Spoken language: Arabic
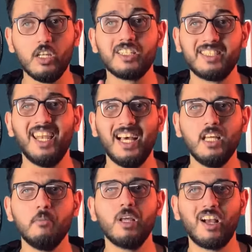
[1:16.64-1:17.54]
لارسال
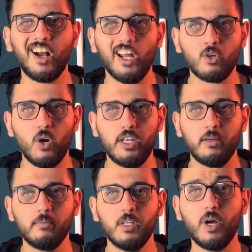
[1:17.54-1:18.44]
ادهم الى قعر
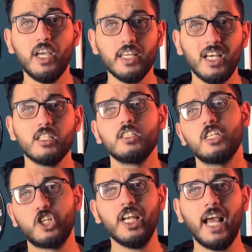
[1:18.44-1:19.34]
جهنم وهي
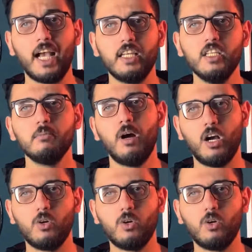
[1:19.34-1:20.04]
تشغيل اغانيه مع